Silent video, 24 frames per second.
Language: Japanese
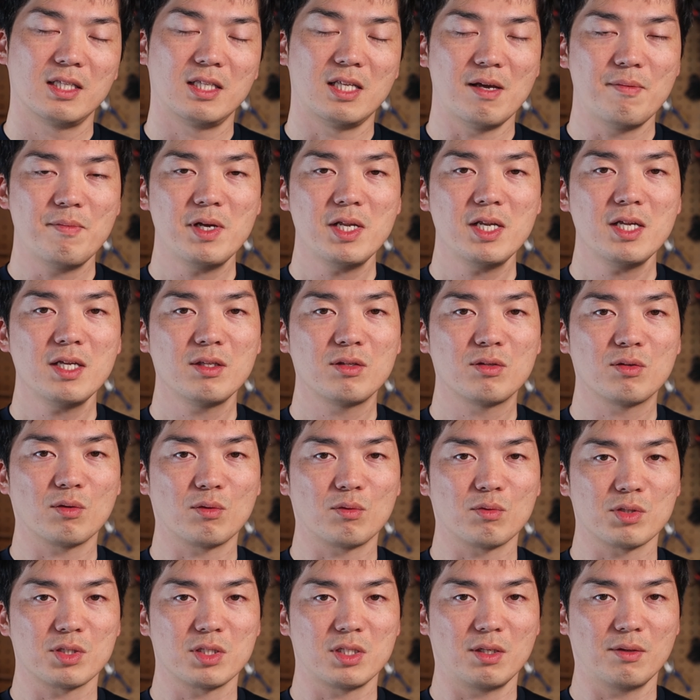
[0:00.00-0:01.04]
デメリット
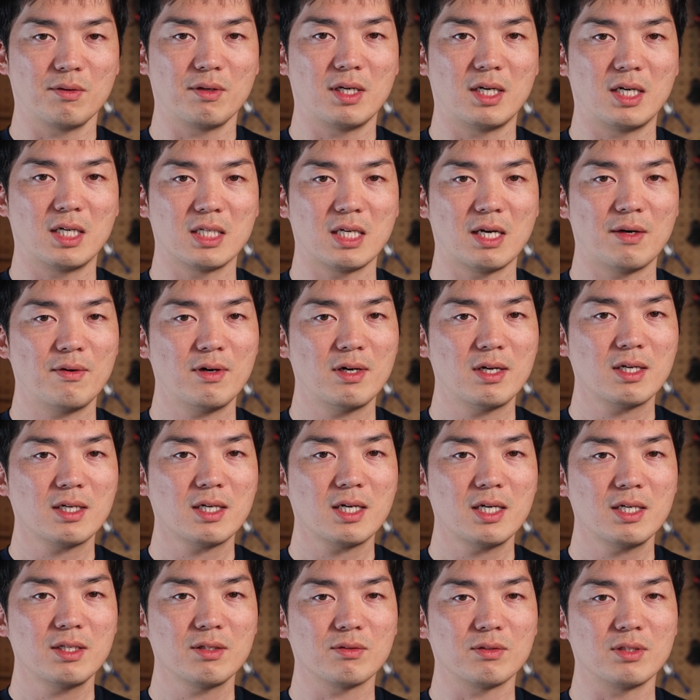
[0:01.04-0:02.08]
としては柔ら
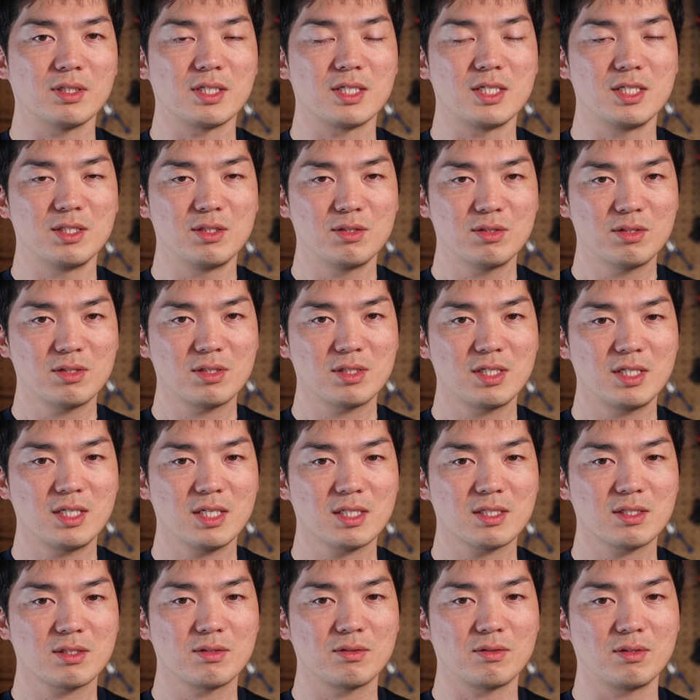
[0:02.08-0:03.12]
かいので傷つき
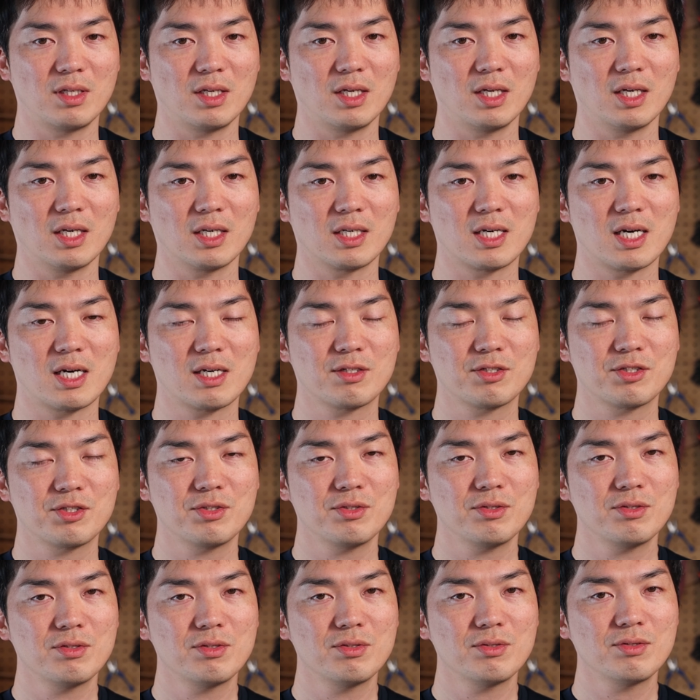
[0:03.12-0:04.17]
やすくて学
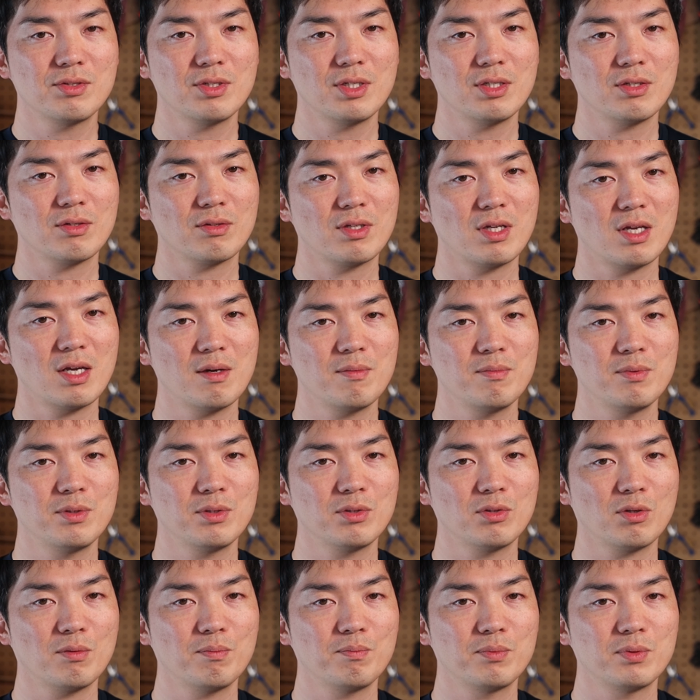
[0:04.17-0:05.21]
習机の
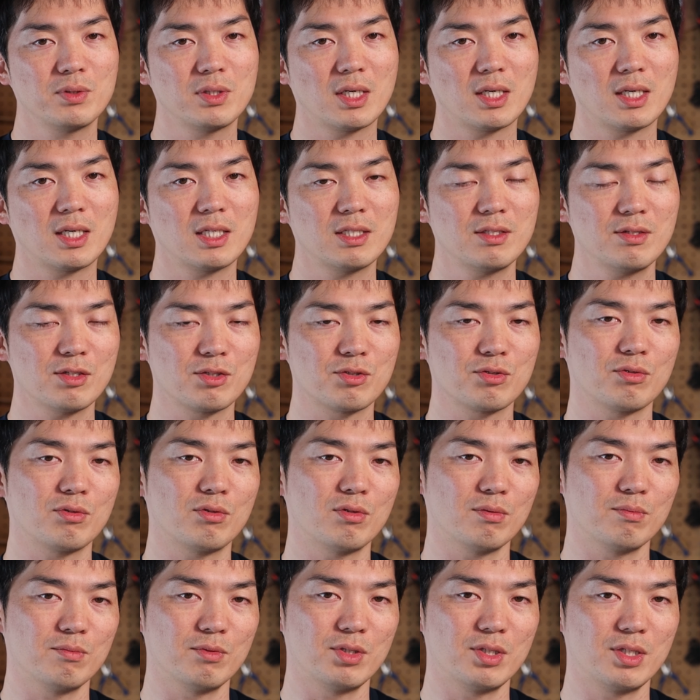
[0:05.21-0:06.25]
テーブルトップなんかにはちょっ
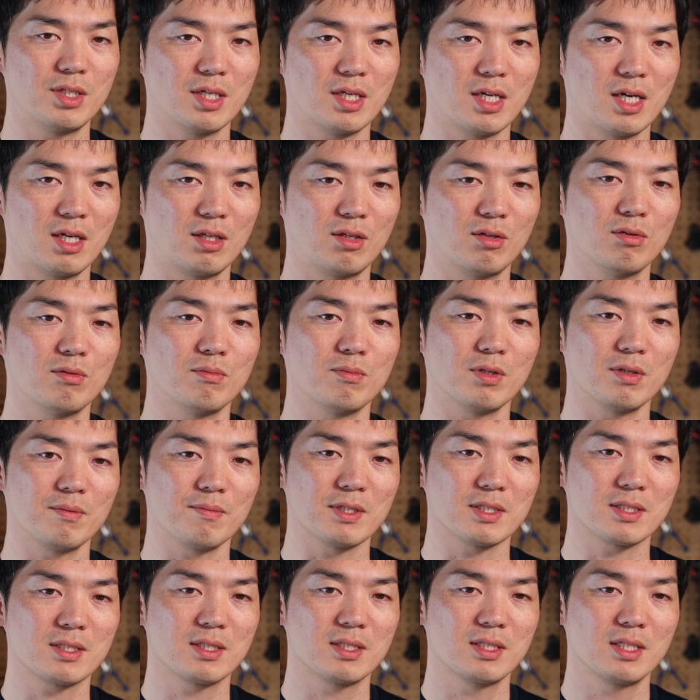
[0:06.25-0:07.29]
と向いてないと思い
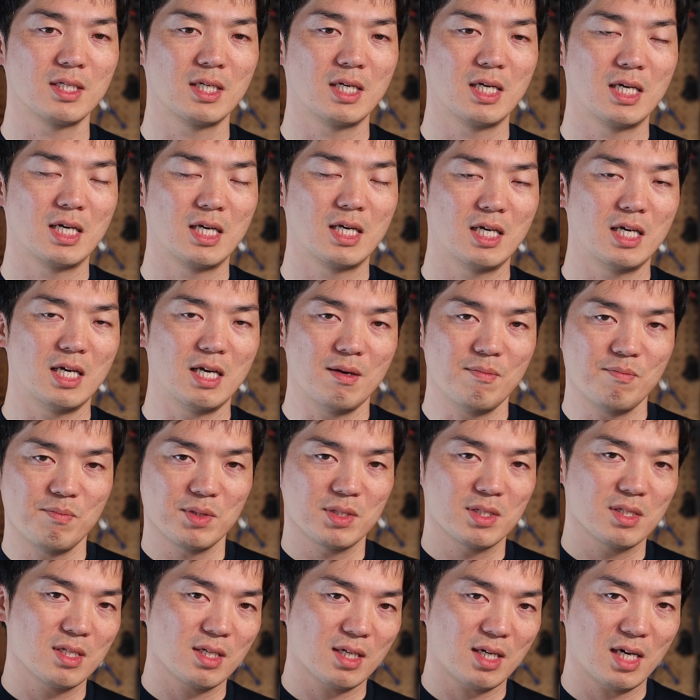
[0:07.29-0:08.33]
ます。
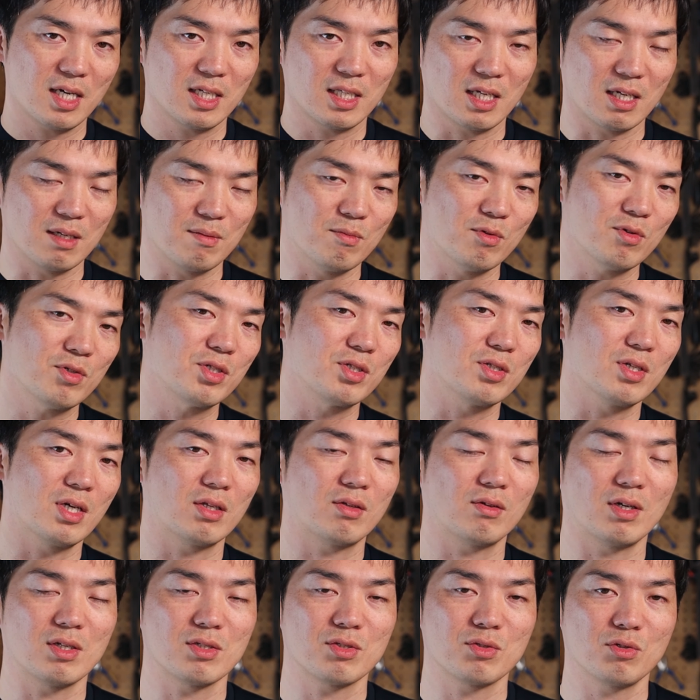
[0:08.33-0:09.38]
鉛筆で書いたら文字の
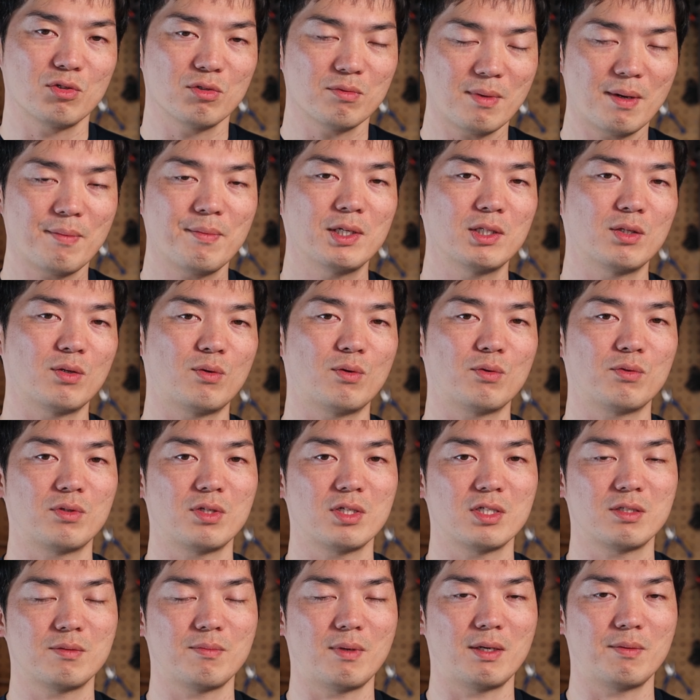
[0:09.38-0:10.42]
跡がそのまま残っ
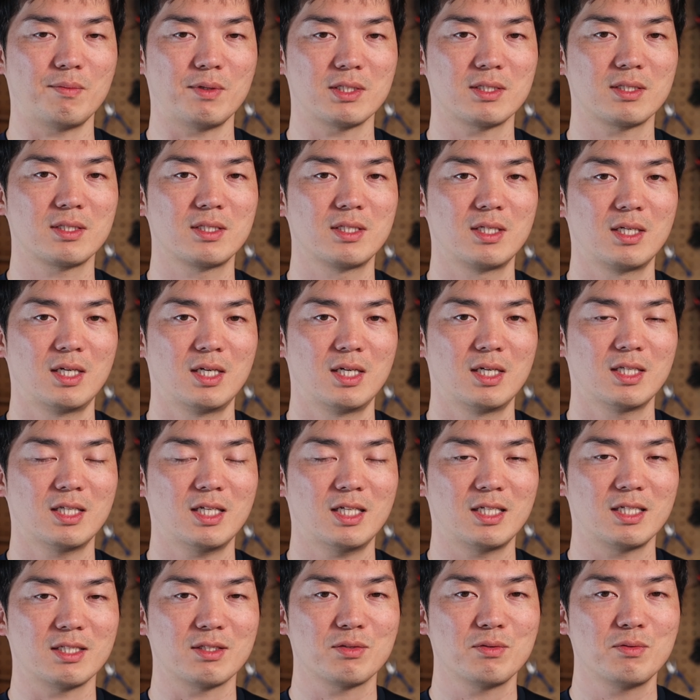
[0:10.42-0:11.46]
てしまいます。
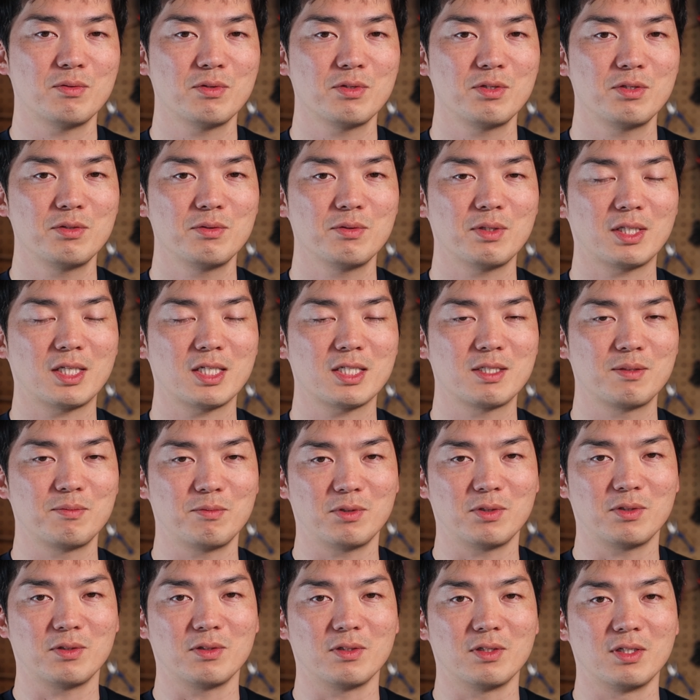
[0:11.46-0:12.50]
ただそういう私
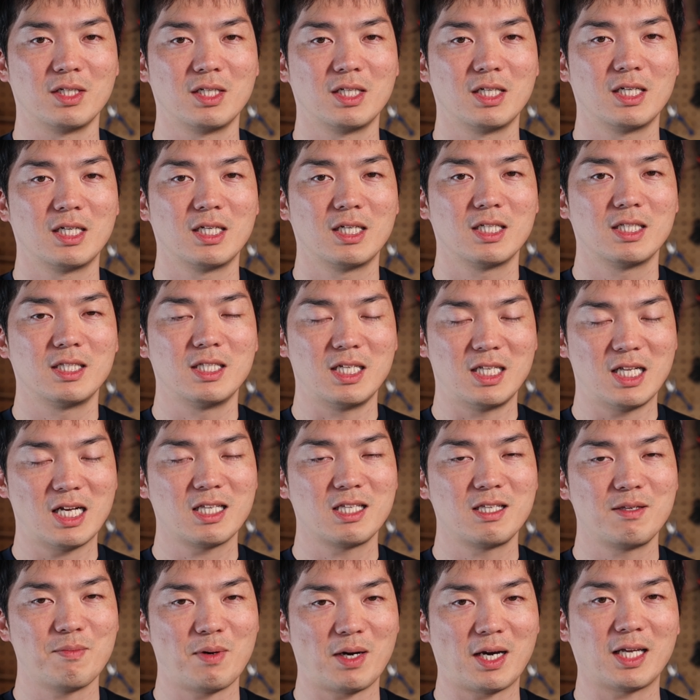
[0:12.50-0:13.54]
も値
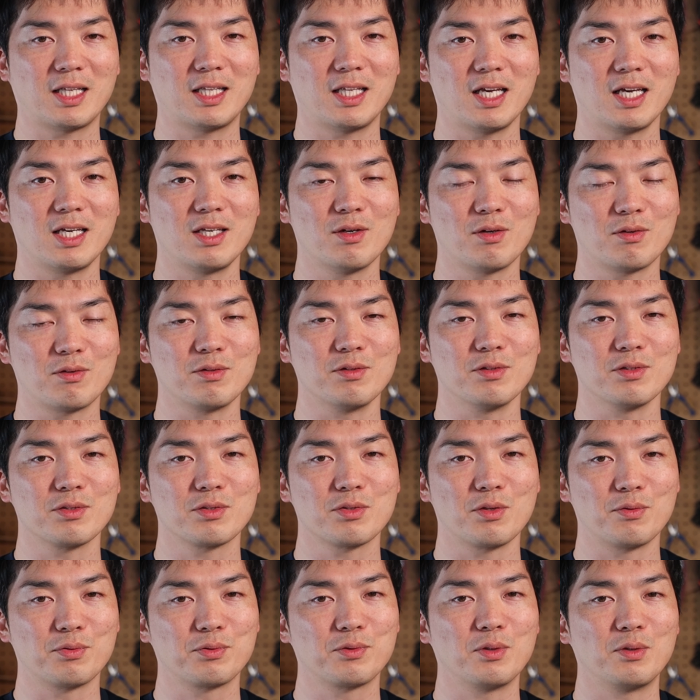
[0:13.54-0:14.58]
段に負けてよく
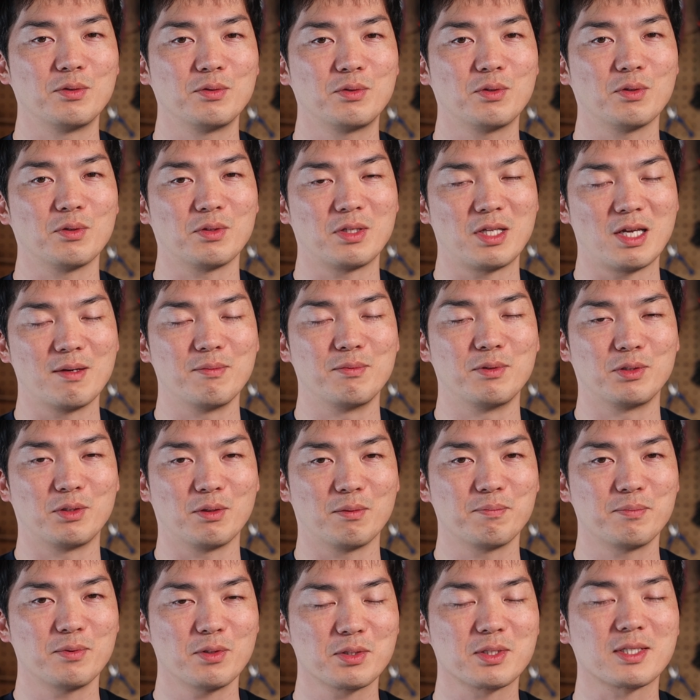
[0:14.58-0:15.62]
ソフトウッドの
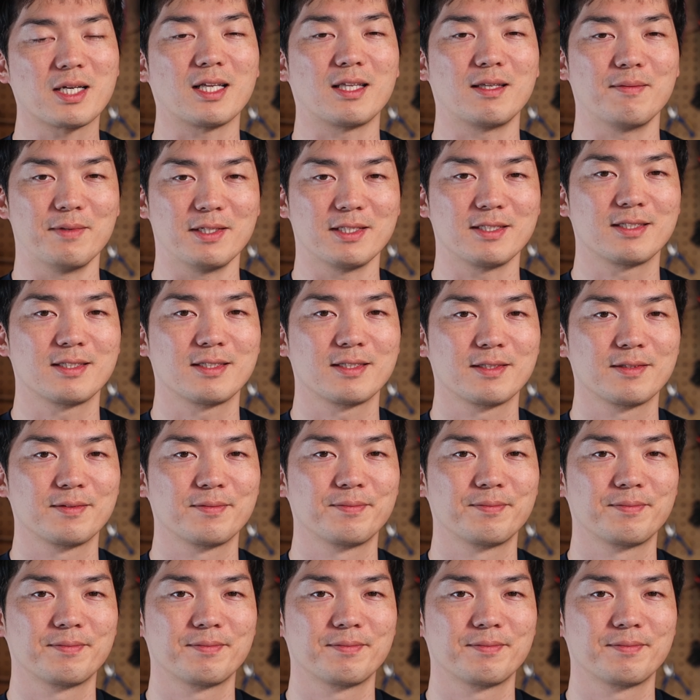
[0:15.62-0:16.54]
テーブルトップを使ってます。